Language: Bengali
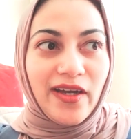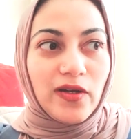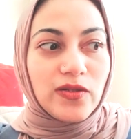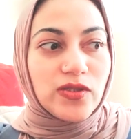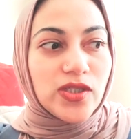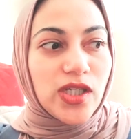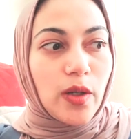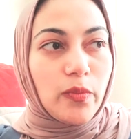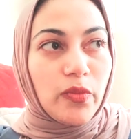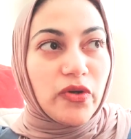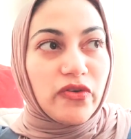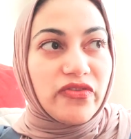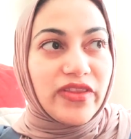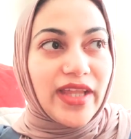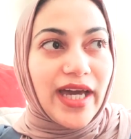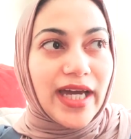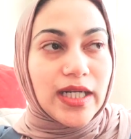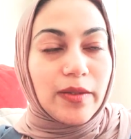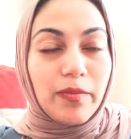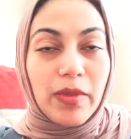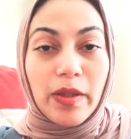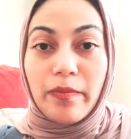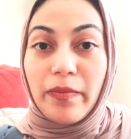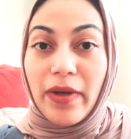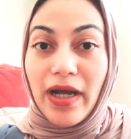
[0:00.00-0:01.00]
অন টপ অফ দ্যাট
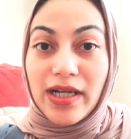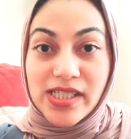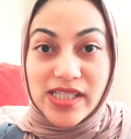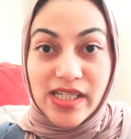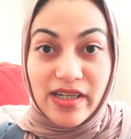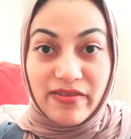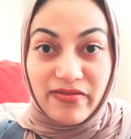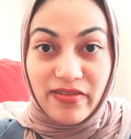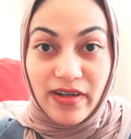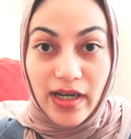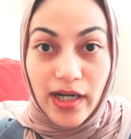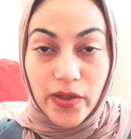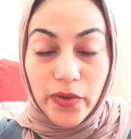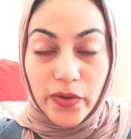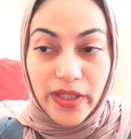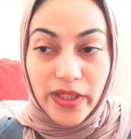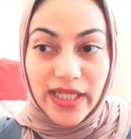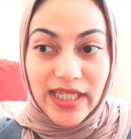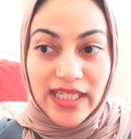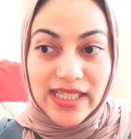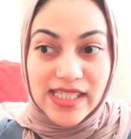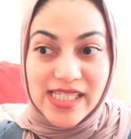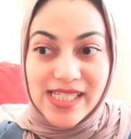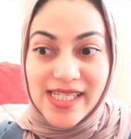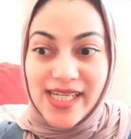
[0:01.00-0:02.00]
আমার বাসা ফ্লাড হয়ে
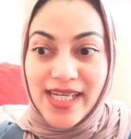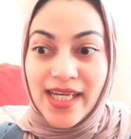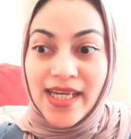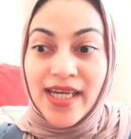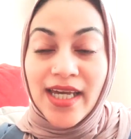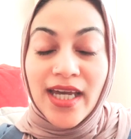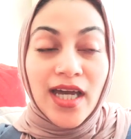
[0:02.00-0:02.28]
গেছে